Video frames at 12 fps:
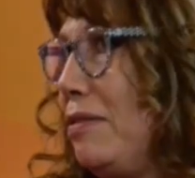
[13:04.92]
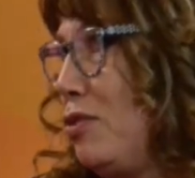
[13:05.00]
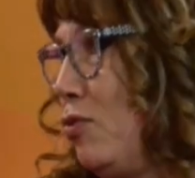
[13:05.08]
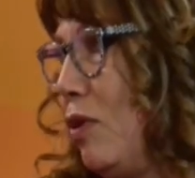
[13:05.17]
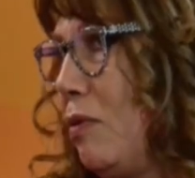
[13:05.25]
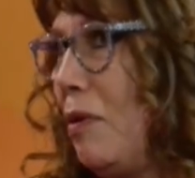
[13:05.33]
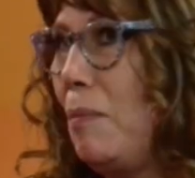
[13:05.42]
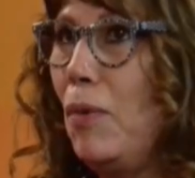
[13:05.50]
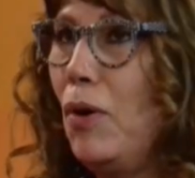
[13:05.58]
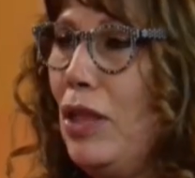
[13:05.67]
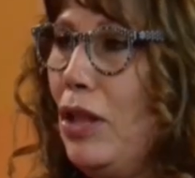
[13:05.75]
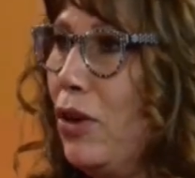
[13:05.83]
los nuevos
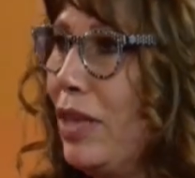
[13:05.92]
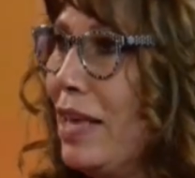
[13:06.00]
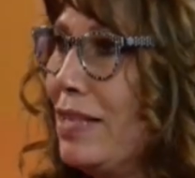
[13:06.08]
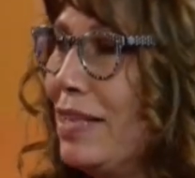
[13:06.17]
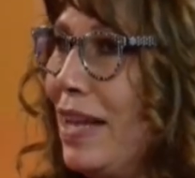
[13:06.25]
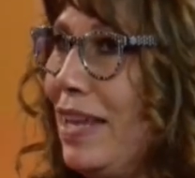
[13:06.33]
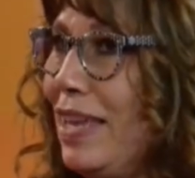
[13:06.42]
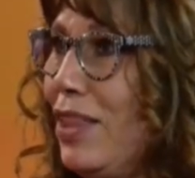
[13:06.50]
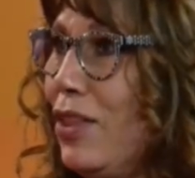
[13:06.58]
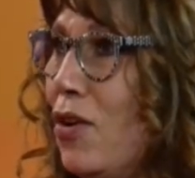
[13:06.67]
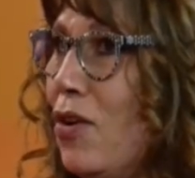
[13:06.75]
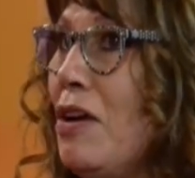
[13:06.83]
modelos que han
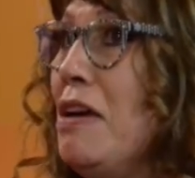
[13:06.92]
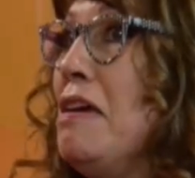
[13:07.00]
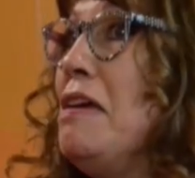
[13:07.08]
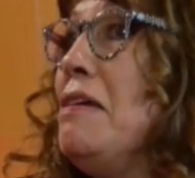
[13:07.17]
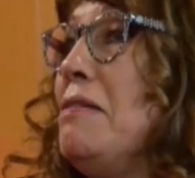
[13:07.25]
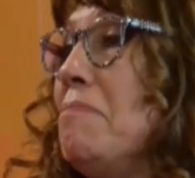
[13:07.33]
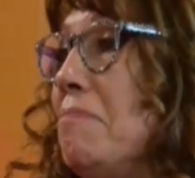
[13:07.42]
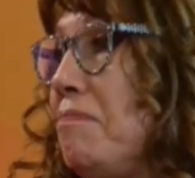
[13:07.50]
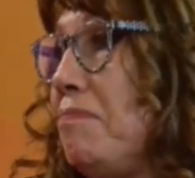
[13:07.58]
salido. Lentes de